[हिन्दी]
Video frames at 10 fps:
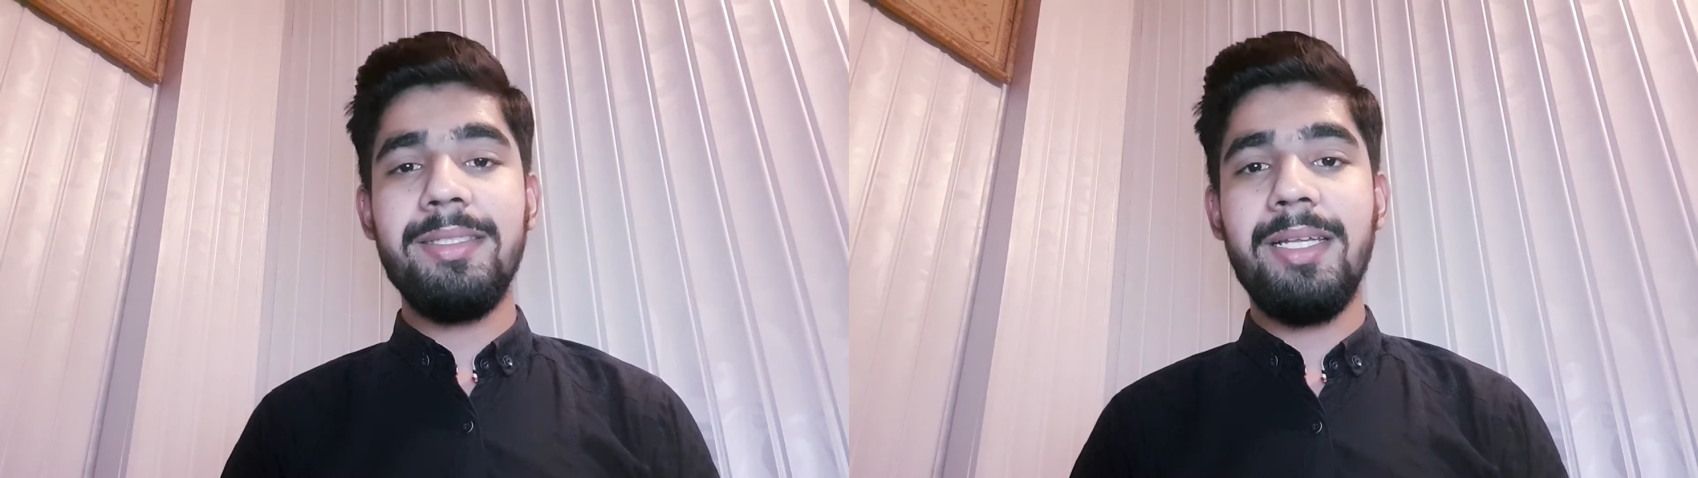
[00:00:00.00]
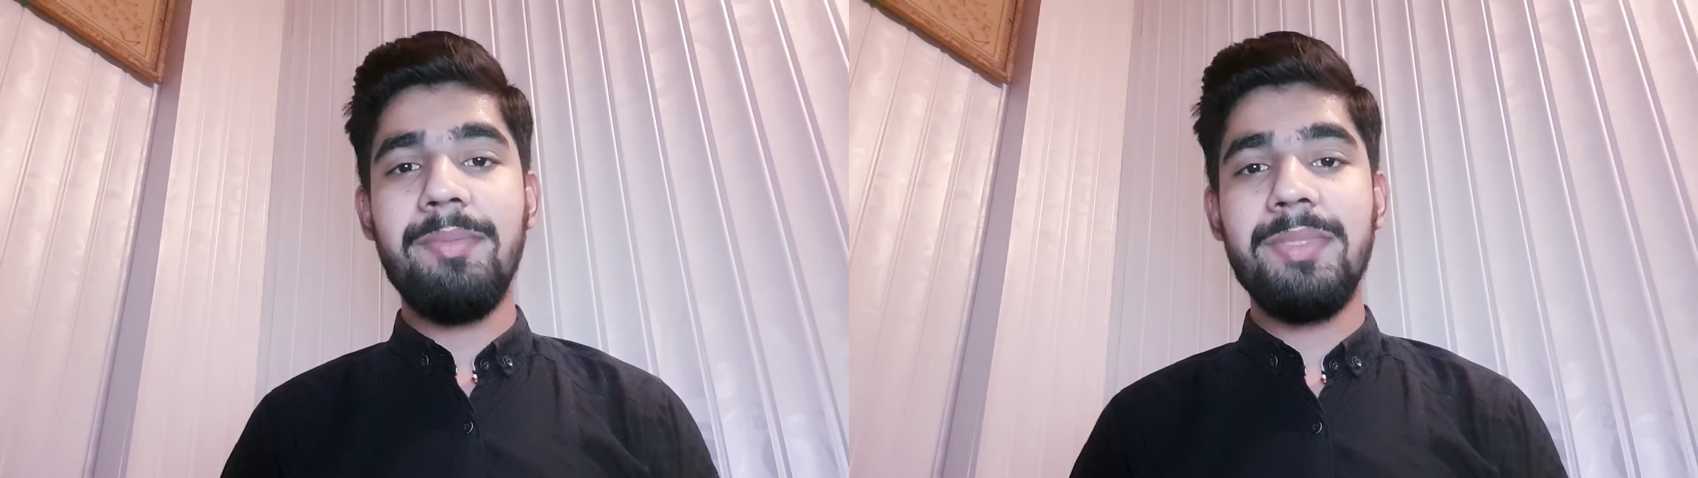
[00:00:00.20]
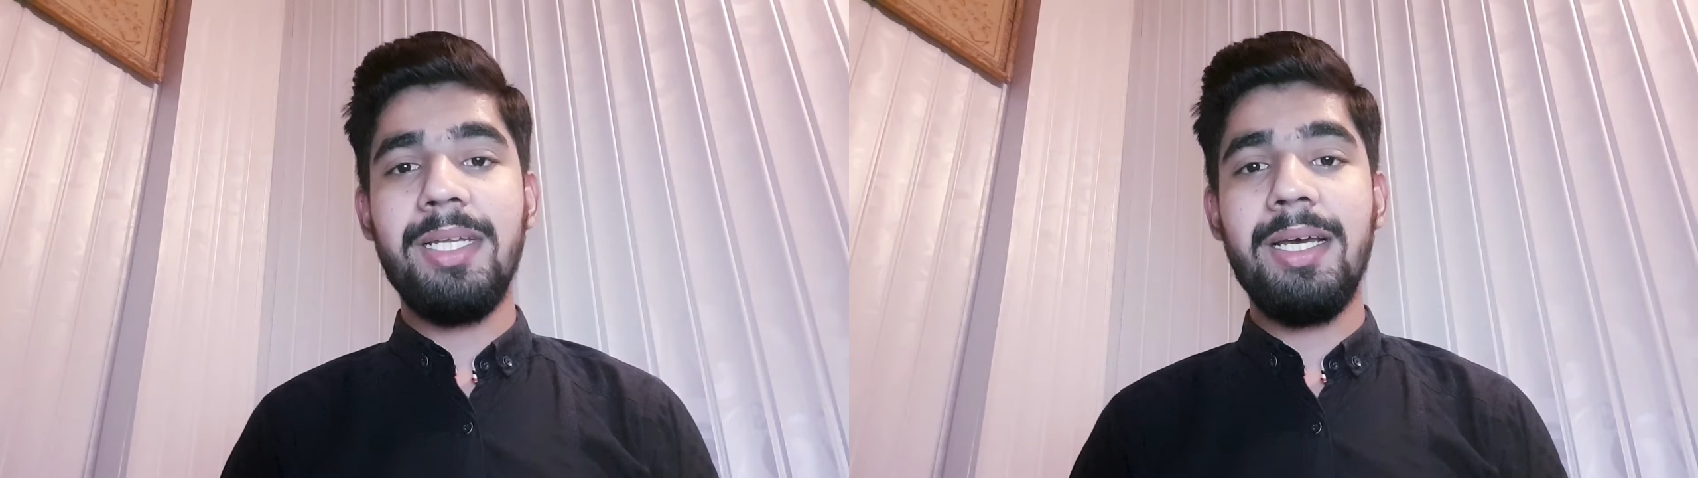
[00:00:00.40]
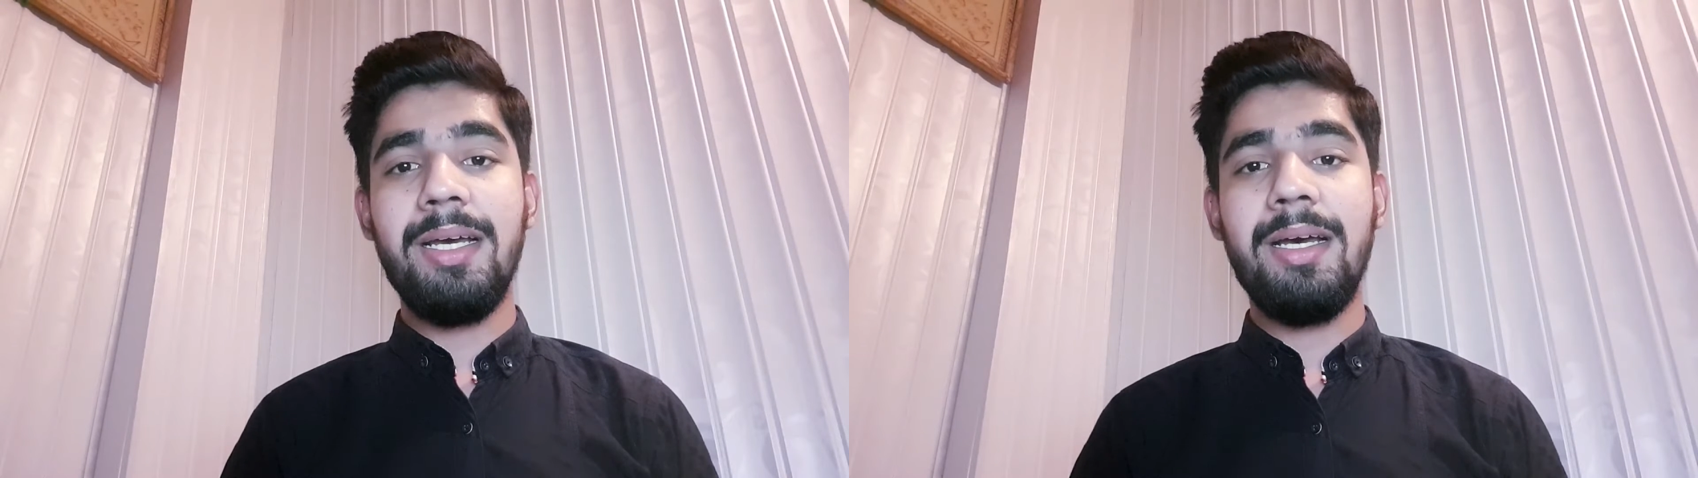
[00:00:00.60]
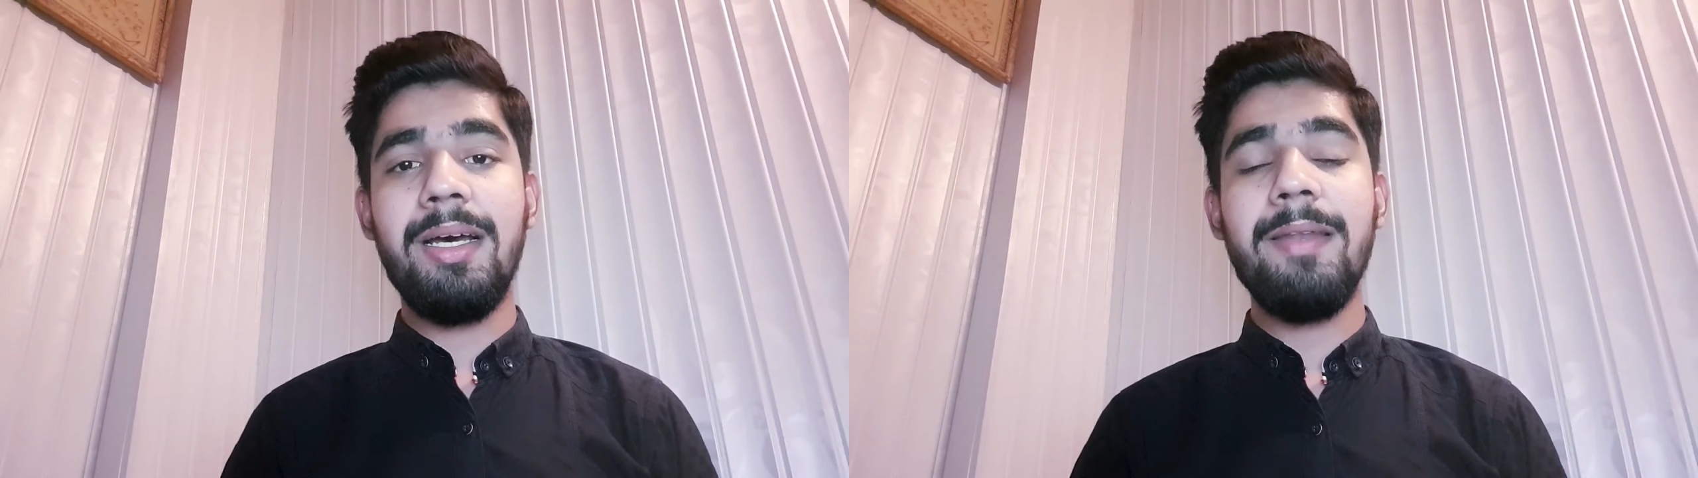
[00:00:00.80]
इज़ हमज़ा
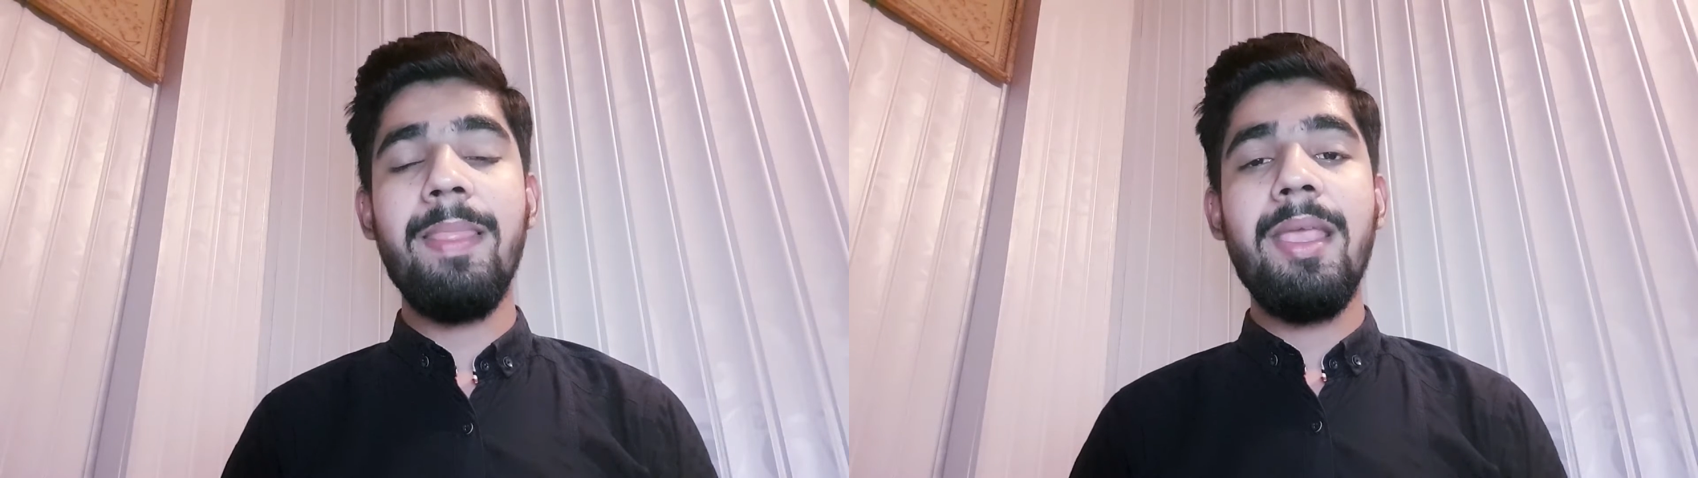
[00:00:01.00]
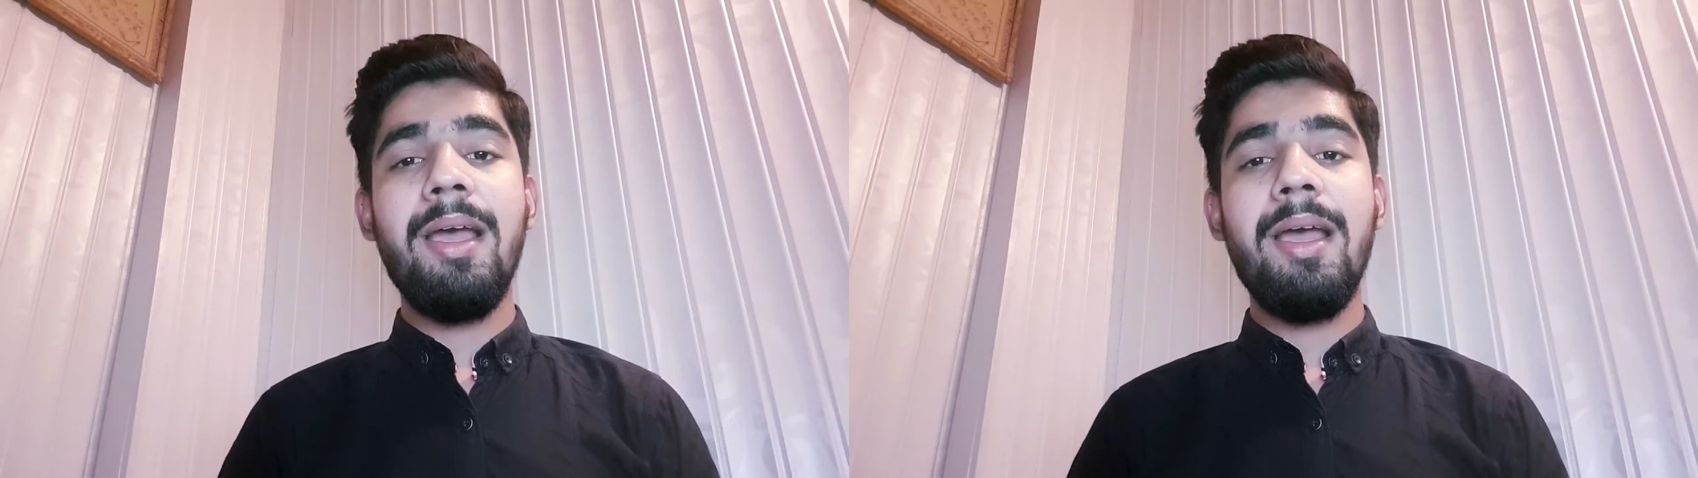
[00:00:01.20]
ख़ान